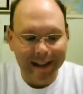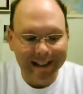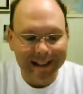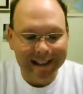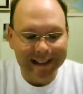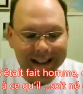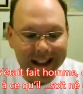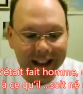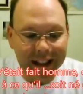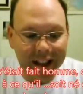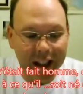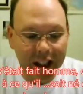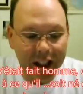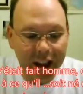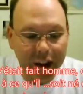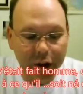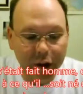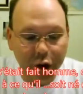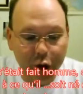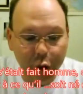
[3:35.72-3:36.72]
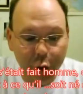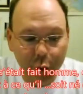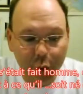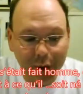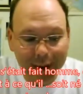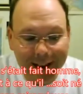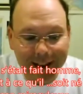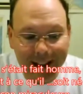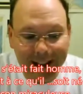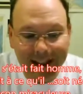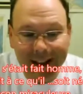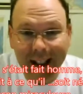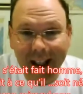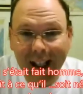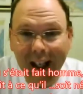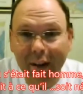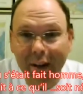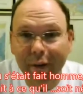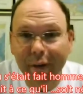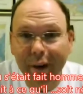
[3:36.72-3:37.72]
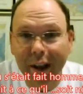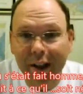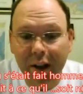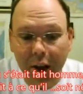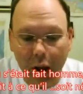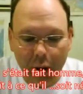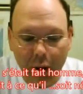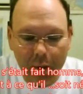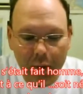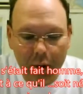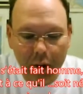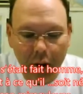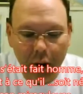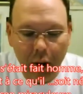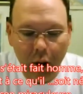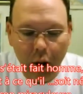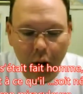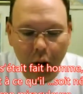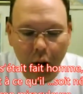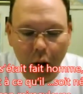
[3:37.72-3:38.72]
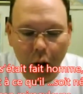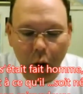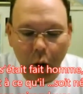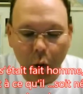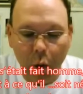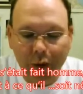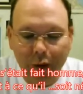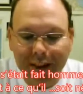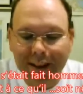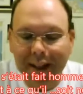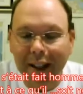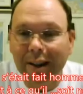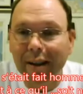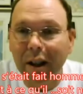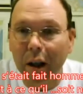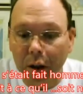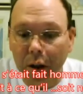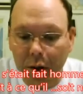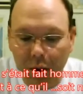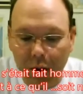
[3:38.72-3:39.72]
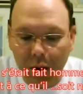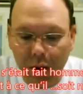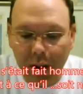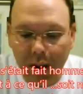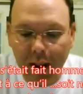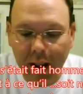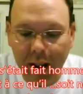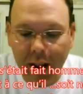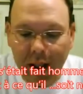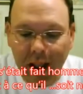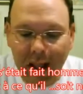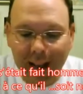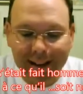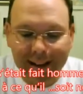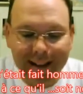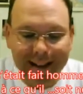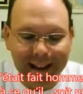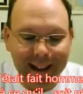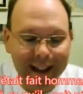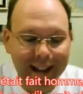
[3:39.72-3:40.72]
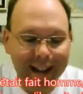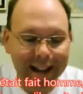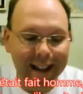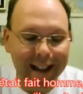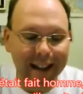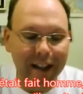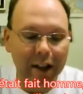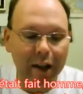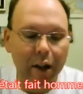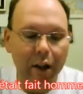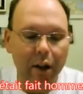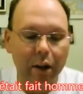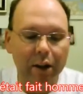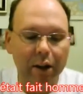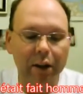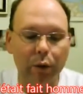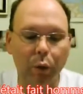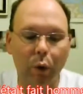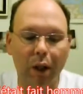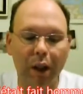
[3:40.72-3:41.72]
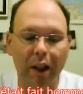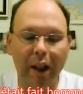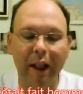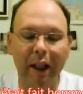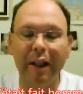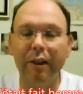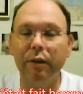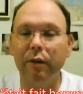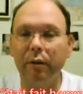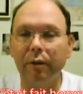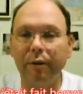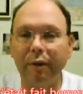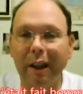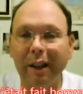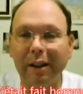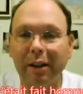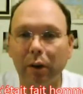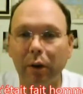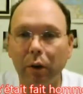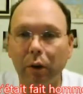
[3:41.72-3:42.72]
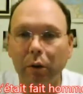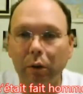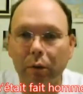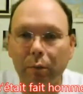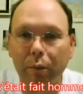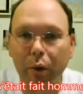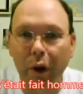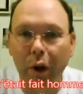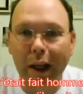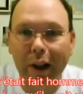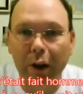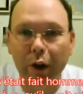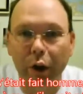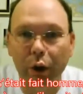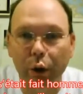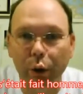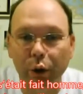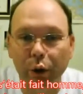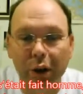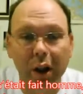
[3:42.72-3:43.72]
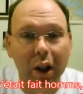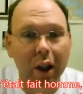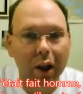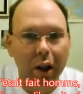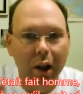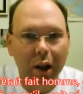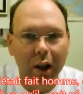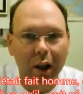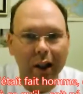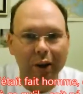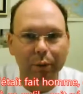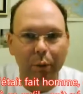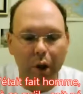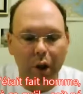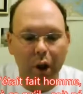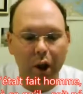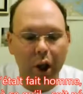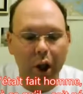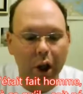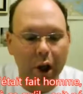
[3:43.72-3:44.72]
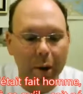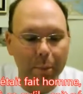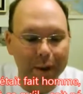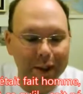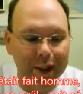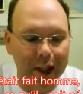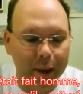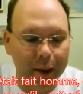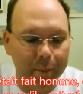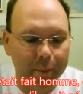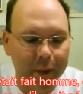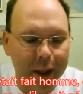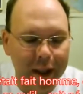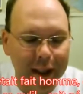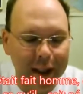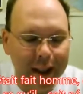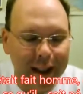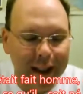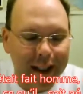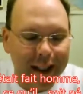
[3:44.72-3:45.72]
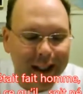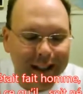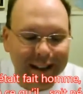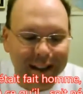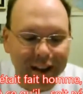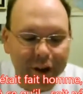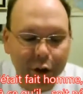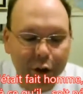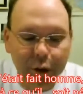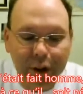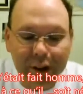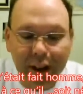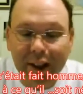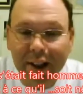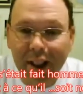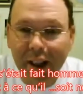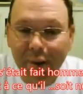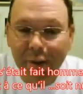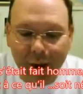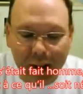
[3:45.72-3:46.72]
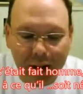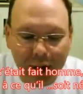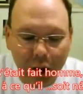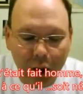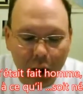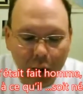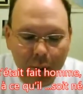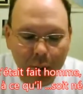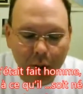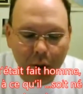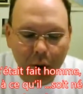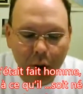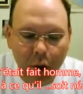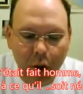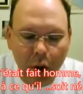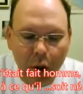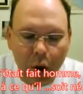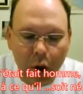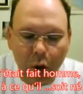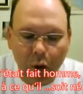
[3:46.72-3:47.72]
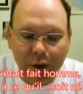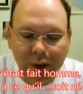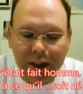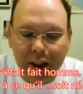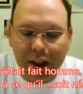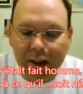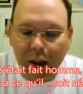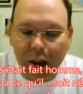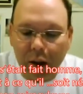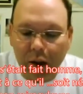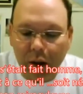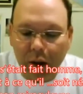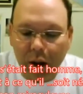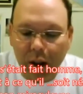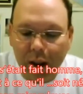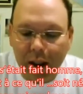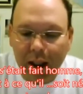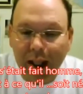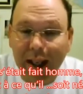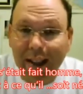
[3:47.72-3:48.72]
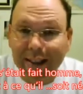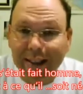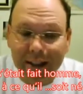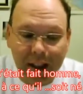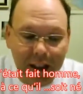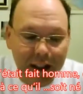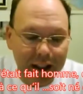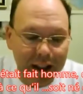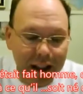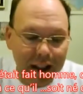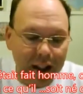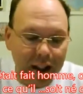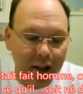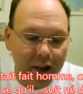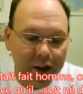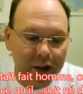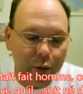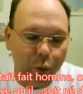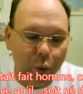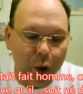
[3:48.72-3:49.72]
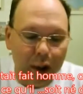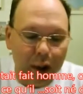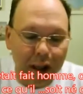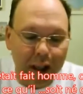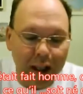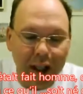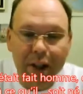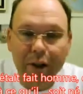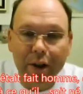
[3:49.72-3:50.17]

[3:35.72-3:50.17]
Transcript: Si Dieu s'était fait homme, on s'attendrait à ce qu'il soit né d'une façon miraculeuse. Laisse-moi le répéter. Si Dieu s'était fait homme, on s'attendrait à ce qu'il soit né